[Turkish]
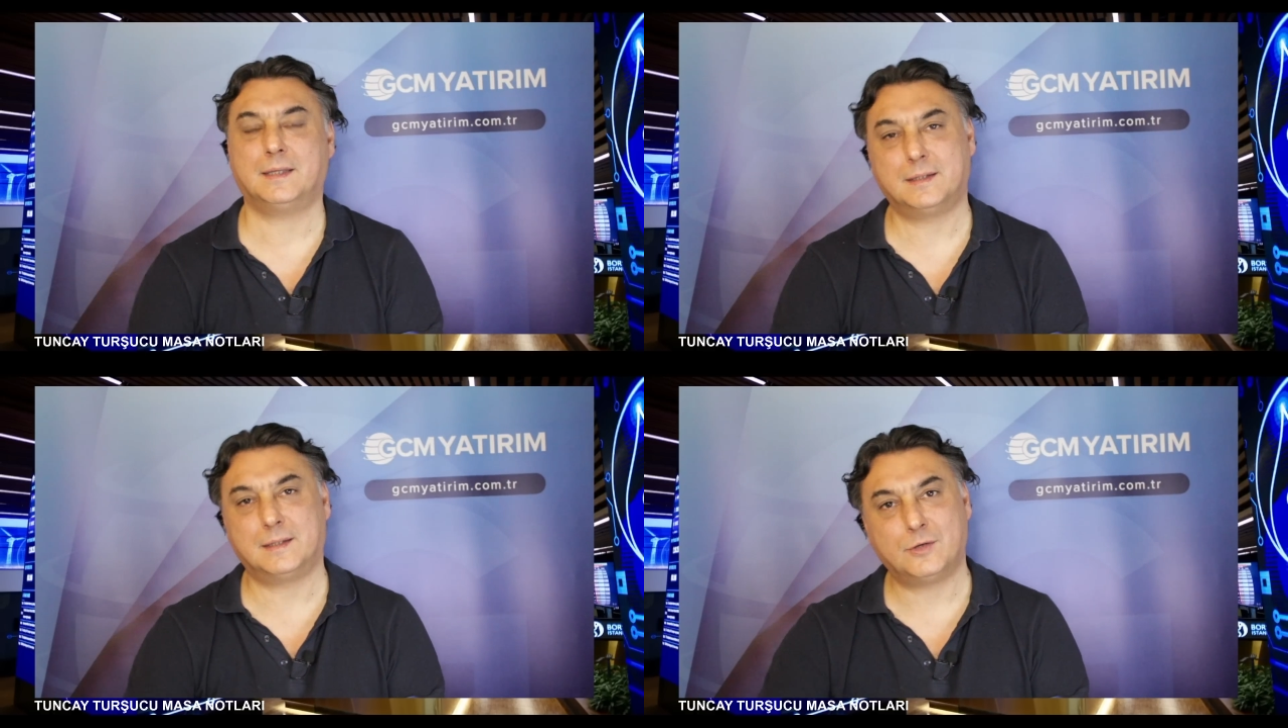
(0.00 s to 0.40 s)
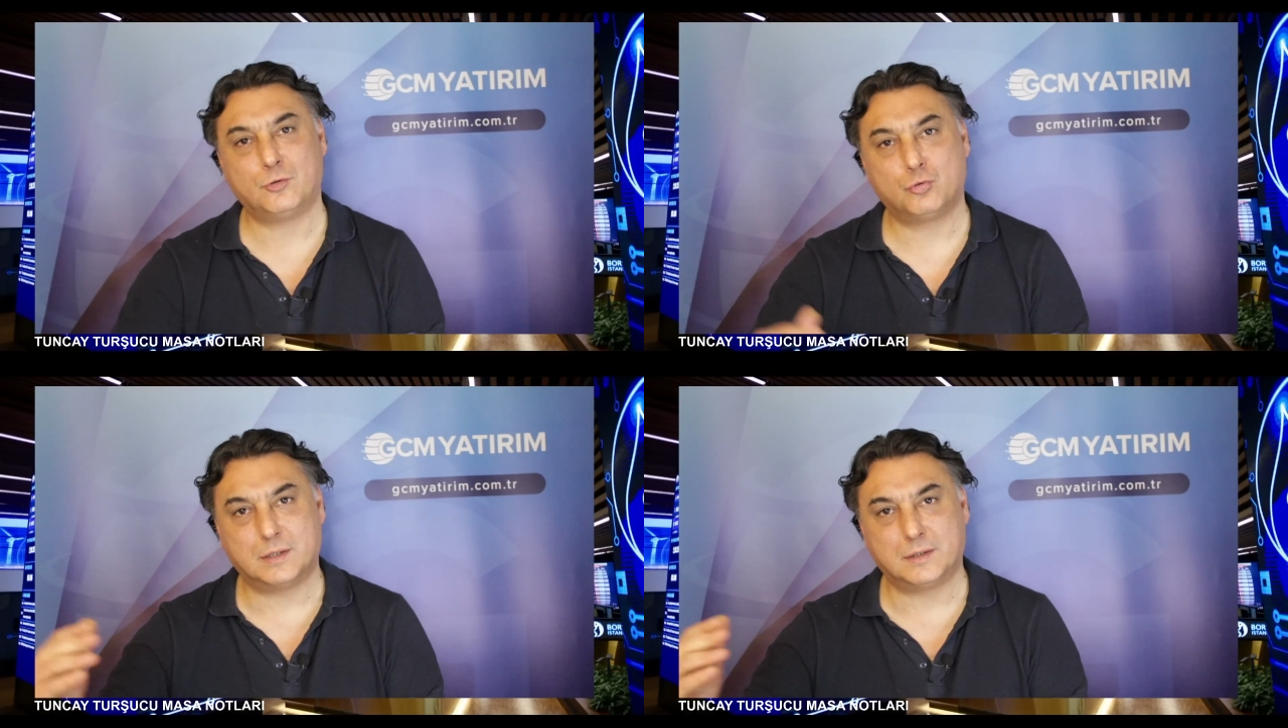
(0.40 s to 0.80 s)
yeniden
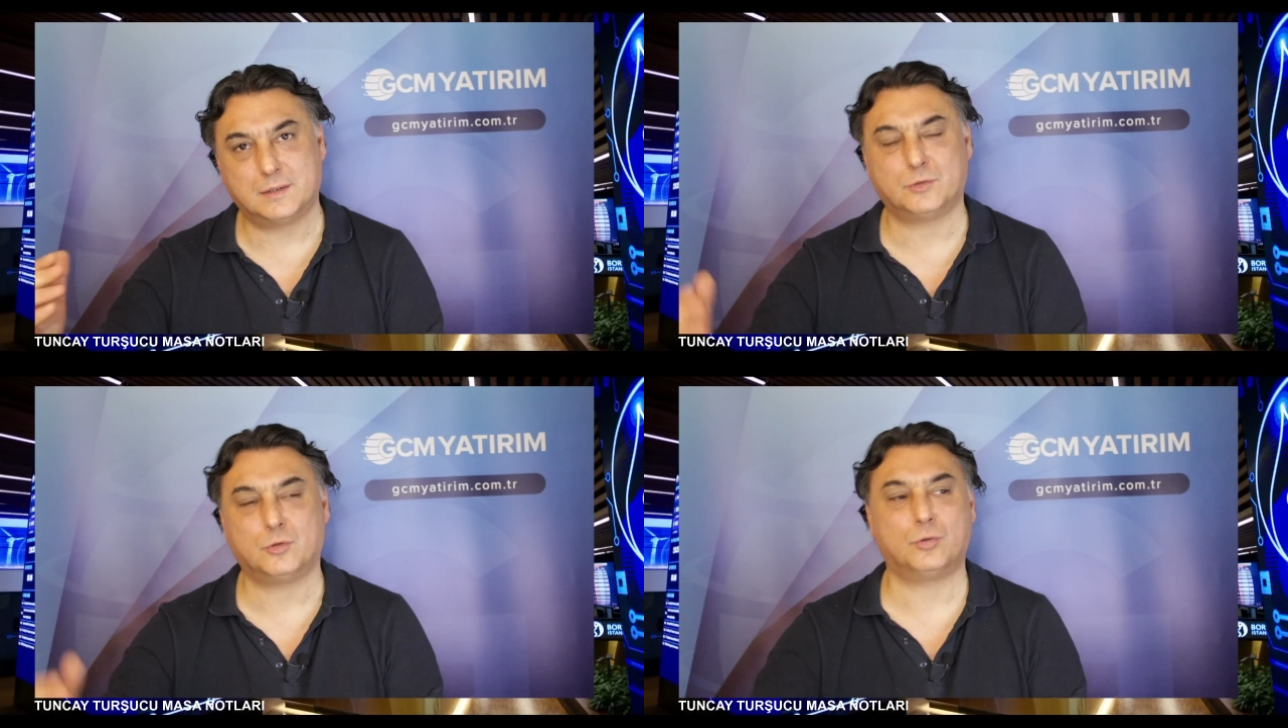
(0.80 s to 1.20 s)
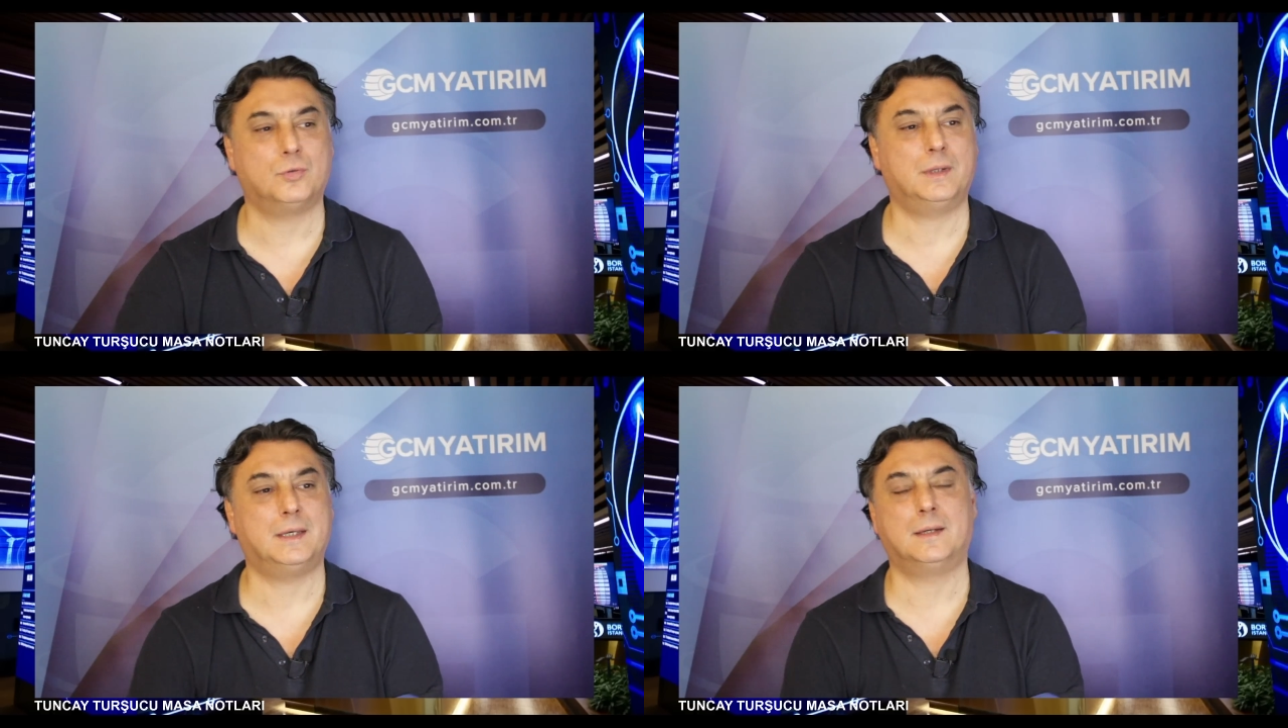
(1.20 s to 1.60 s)
yukarı yönlü
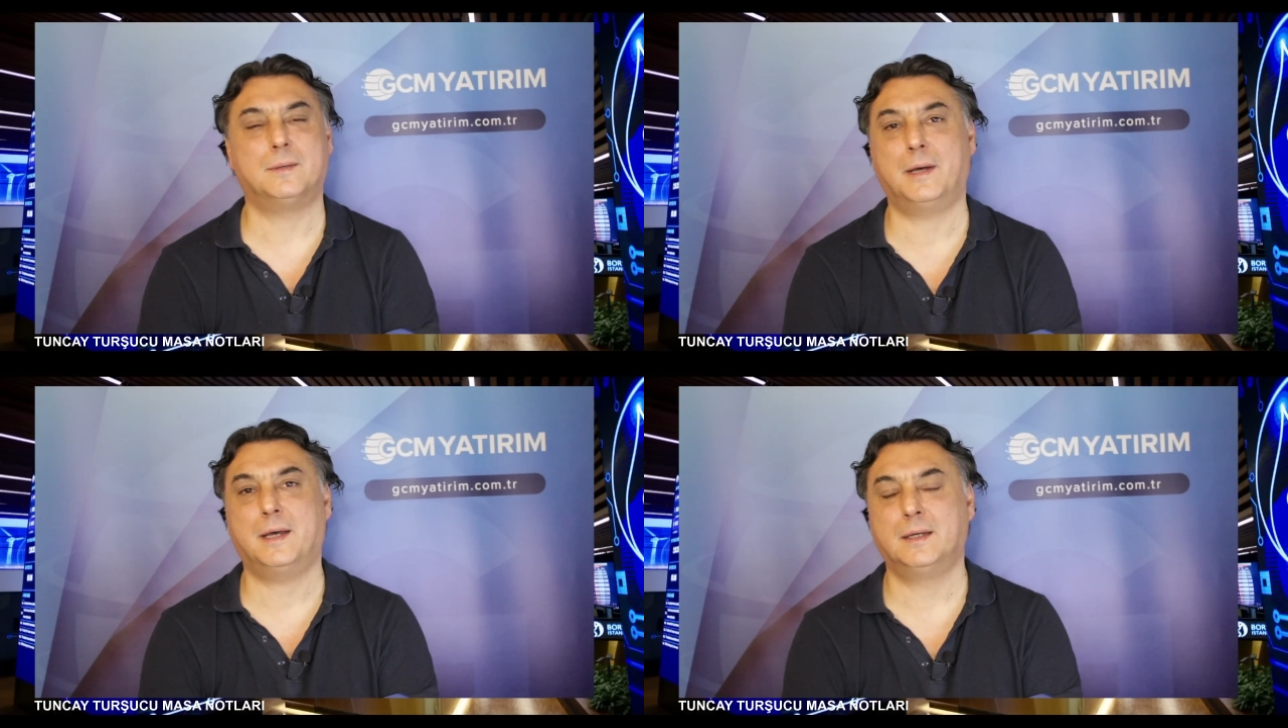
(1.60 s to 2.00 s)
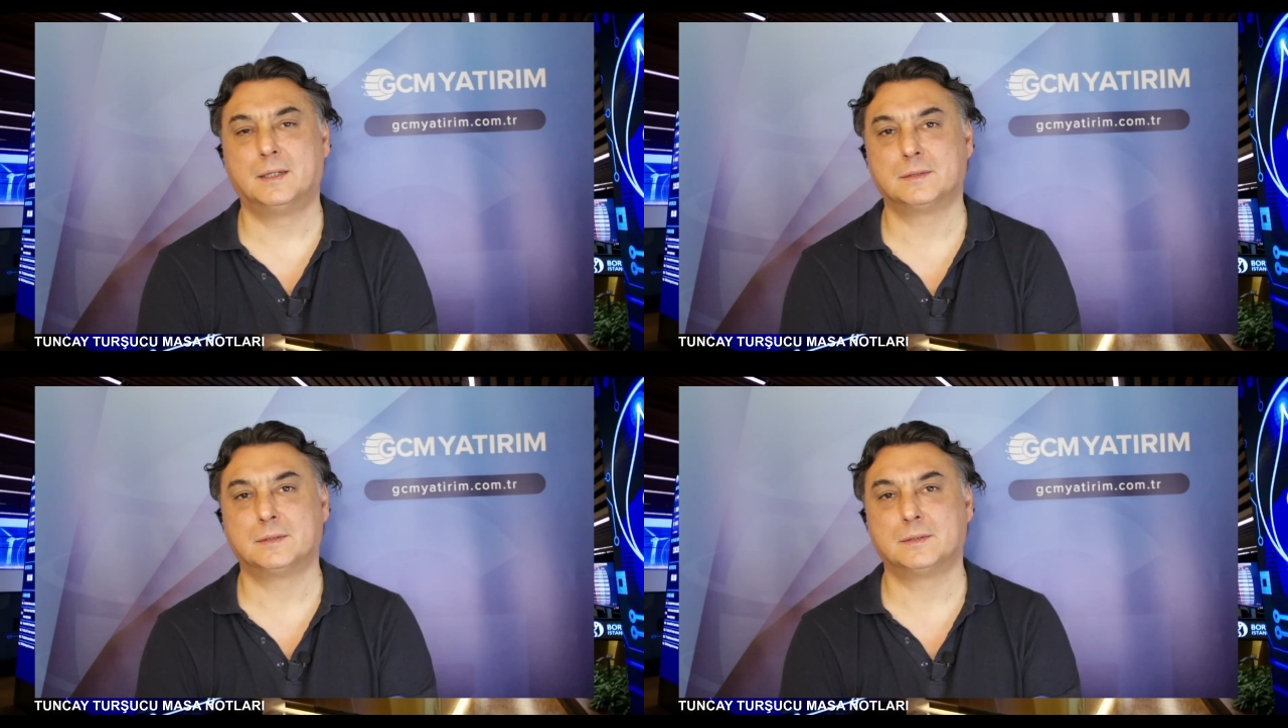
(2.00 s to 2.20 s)
bir eğilime